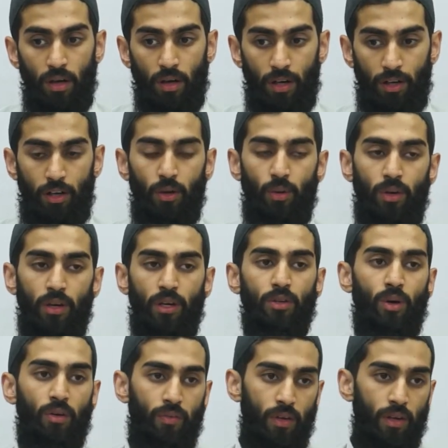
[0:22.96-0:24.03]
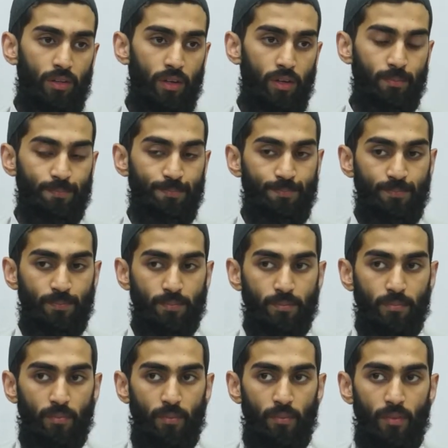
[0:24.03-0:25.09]
इकट्ठे होने की तौफीक दी
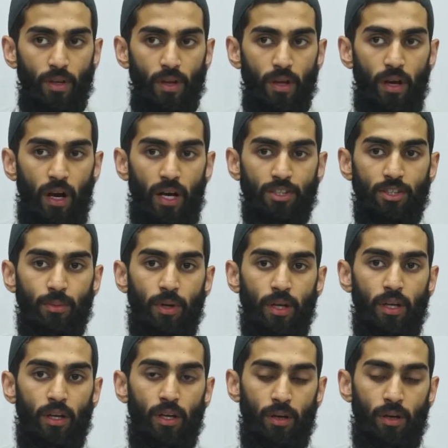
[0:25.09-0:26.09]
आज हमारी